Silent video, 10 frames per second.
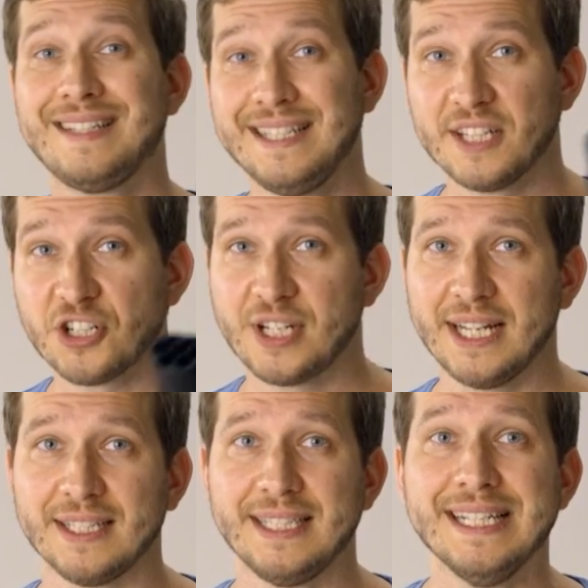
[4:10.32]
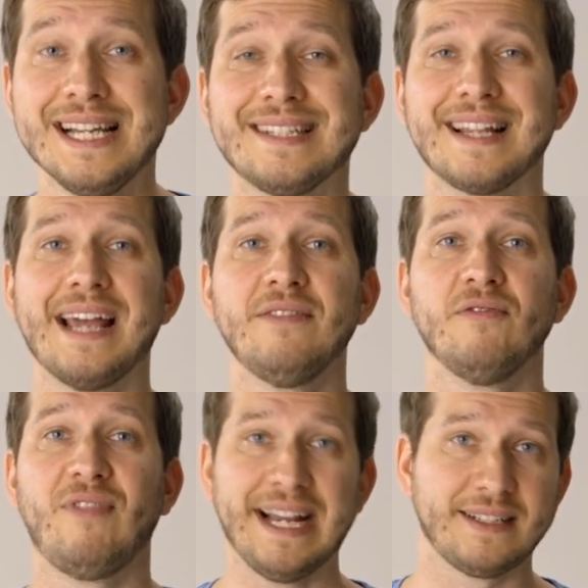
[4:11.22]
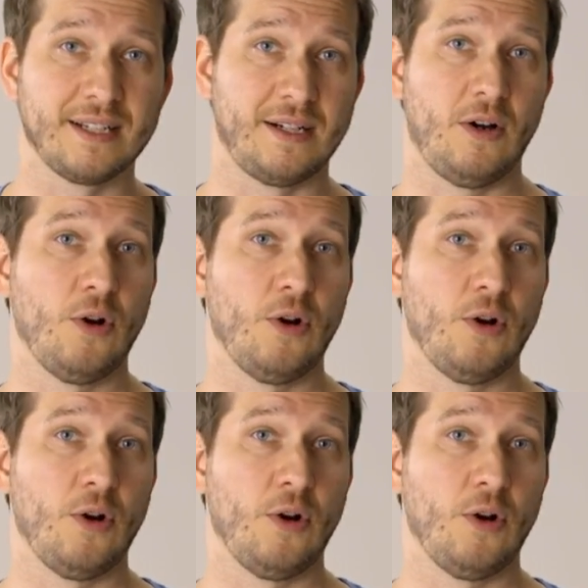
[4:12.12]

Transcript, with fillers: Dieser Stecker hier ist ein weiterer